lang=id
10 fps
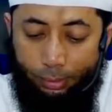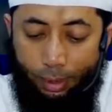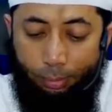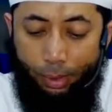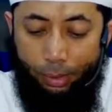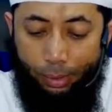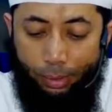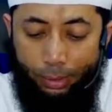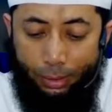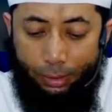Nabi alaihi
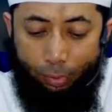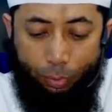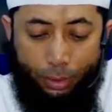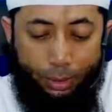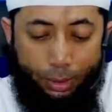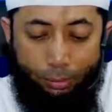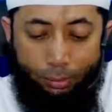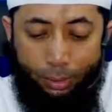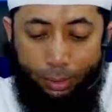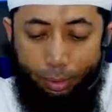salatu
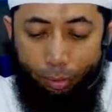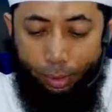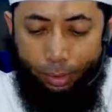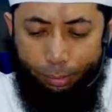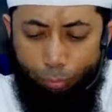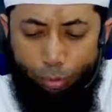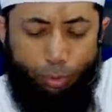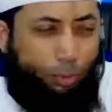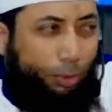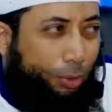wassalam adalah orang yang
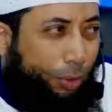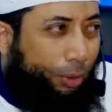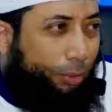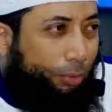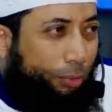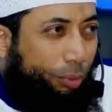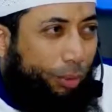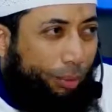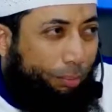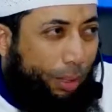mutawadhi,
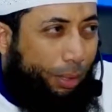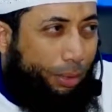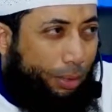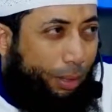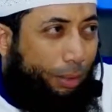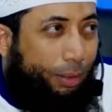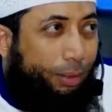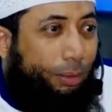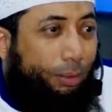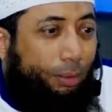orang yang baik sekali,
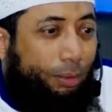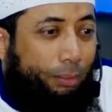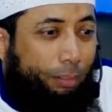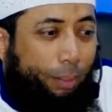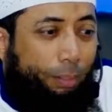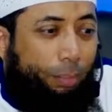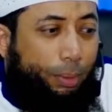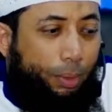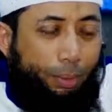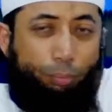pemimpin
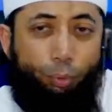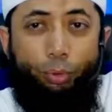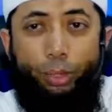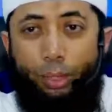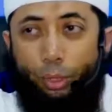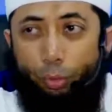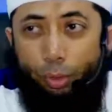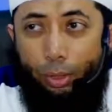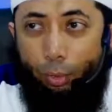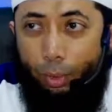yang dulu jadi
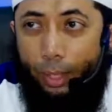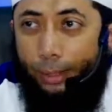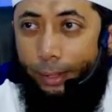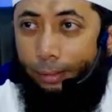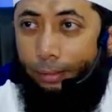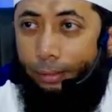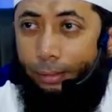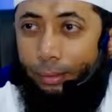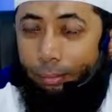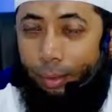suri tauladan.
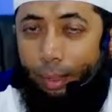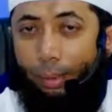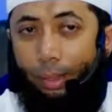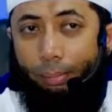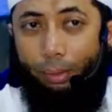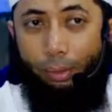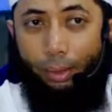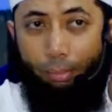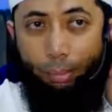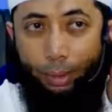Bagaimana beliau
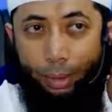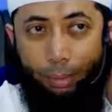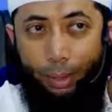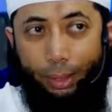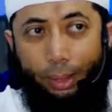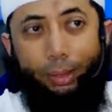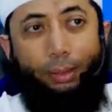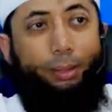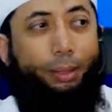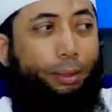tidak membeda-bedakan
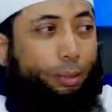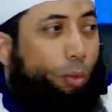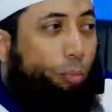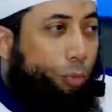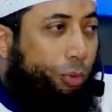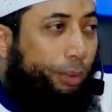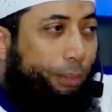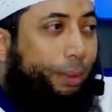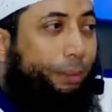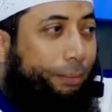antara kaum
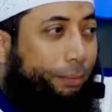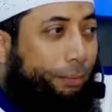muslimin.